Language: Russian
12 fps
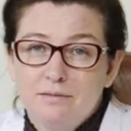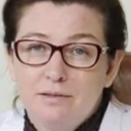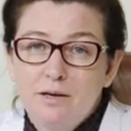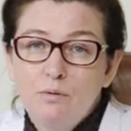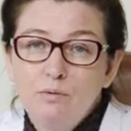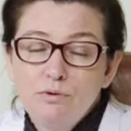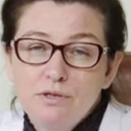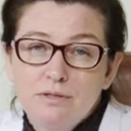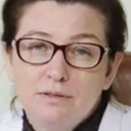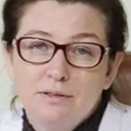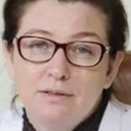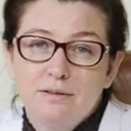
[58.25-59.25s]

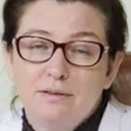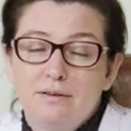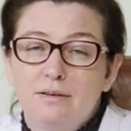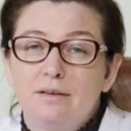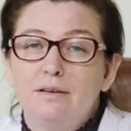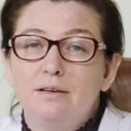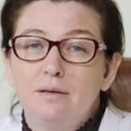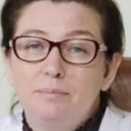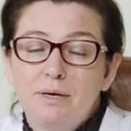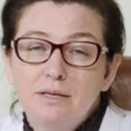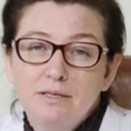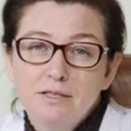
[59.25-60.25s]
Научный и
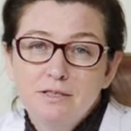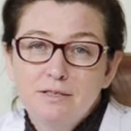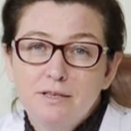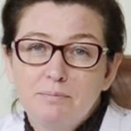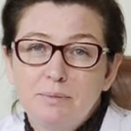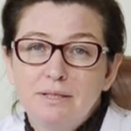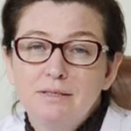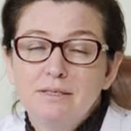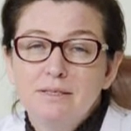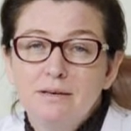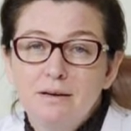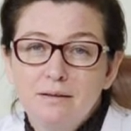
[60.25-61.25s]
практический
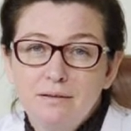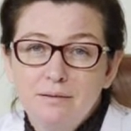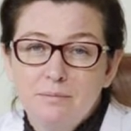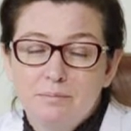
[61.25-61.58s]
потенциал –